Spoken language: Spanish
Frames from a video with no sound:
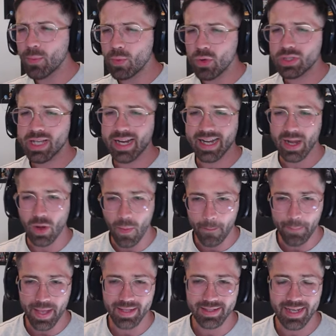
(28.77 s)
muchas
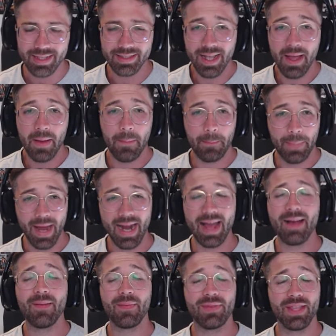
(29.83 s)
recompensas
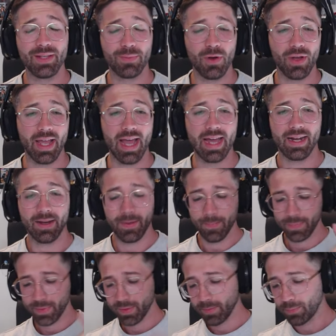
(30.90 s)
para desbloquear.
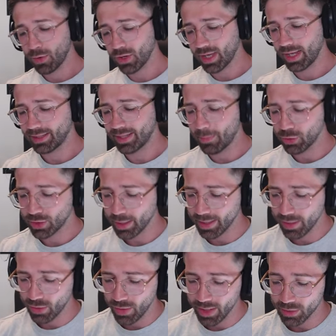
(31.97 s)
¿Por qué estamos
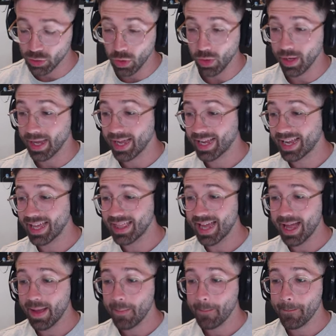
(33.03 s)
haciendo esto?
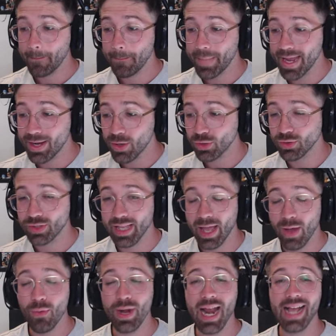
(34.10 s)
Queda menos
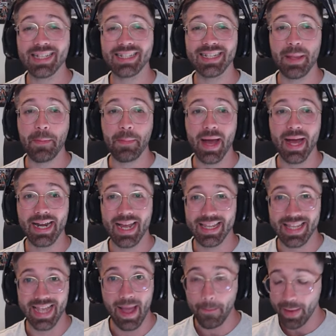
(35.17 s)
de una semana
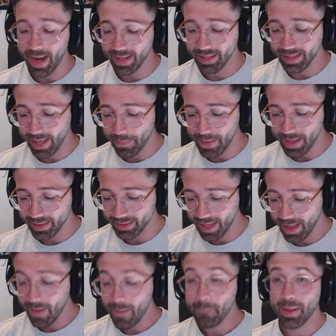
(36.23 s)
ya
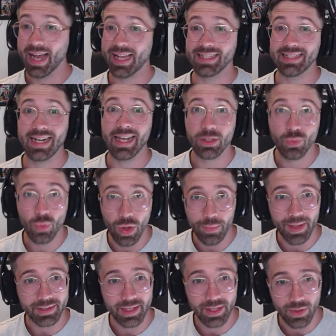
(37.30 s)
prácticamente para que salga
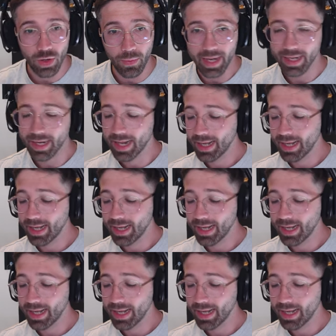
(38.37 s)
Squadbuster Global.